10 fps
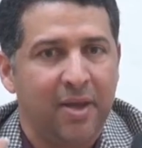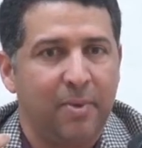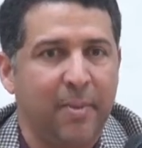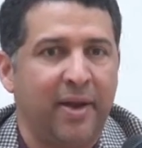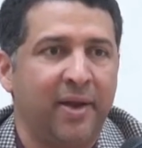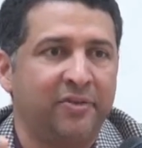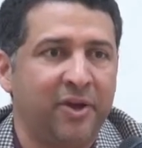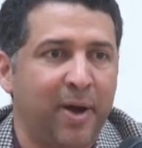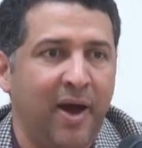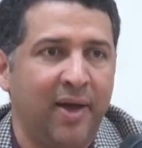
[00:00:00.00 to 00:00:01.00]
بمعنى
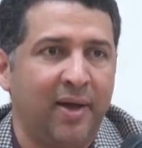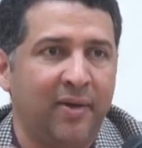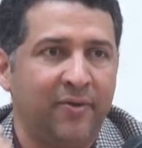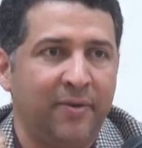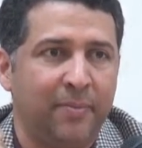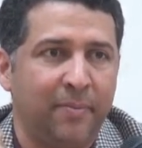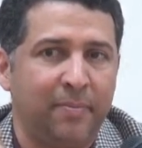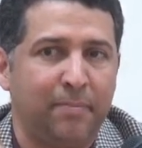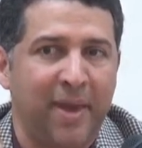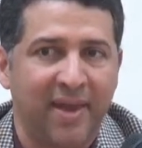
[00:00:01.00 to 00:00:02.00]
جماعه
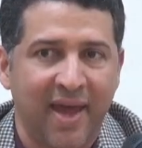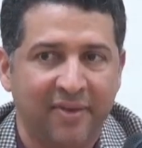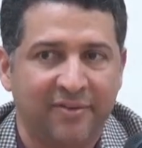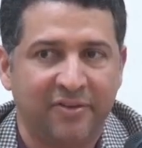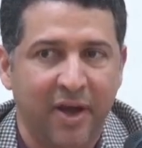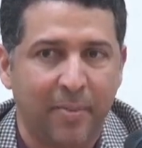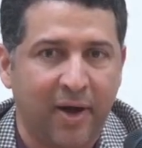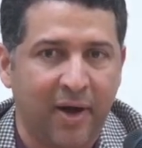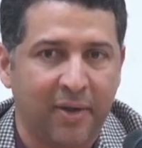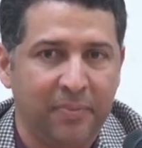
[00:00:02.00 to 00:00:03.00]
بينها انسجام
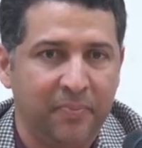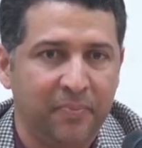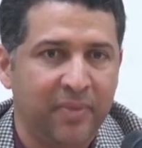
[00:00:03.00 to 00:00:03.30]
قائم